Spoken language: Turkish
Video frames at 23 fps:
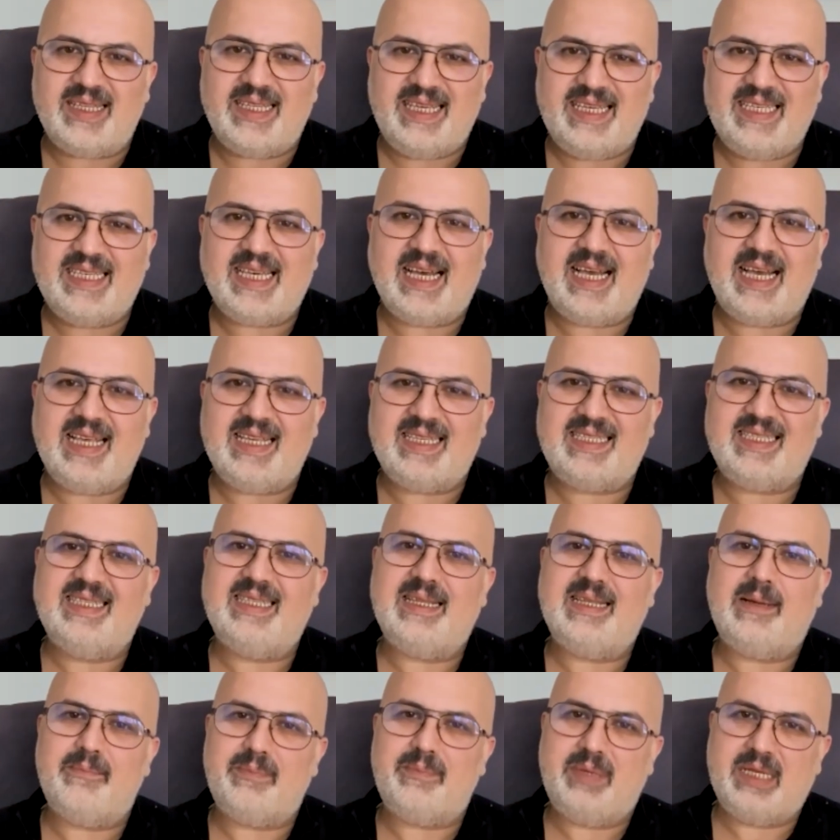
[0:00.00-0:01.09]

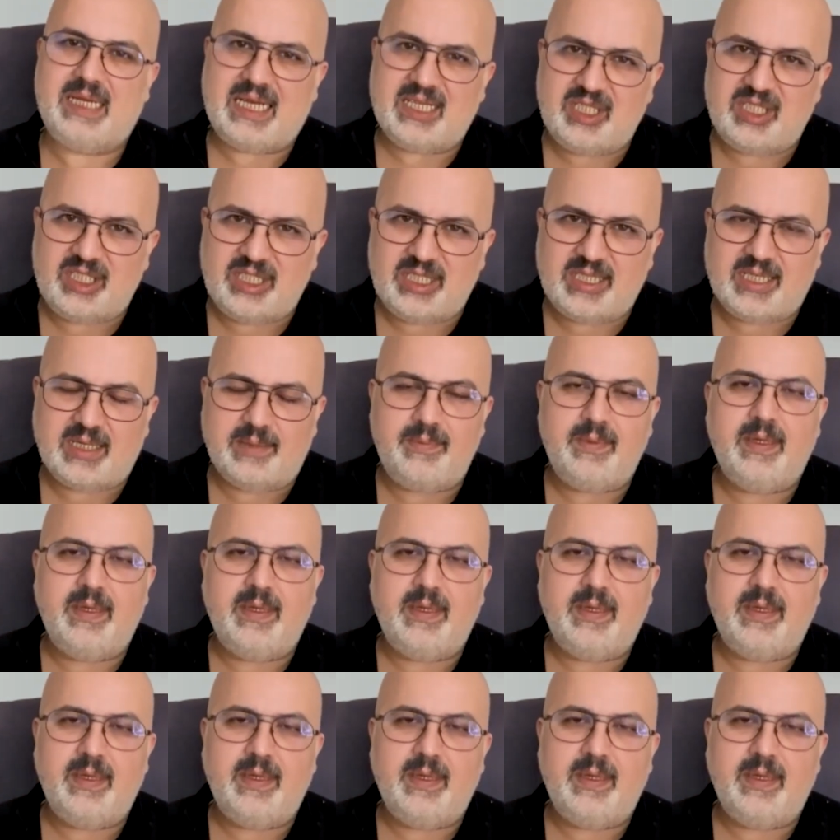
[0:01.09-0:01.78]
hikayesinden biraz çıkıp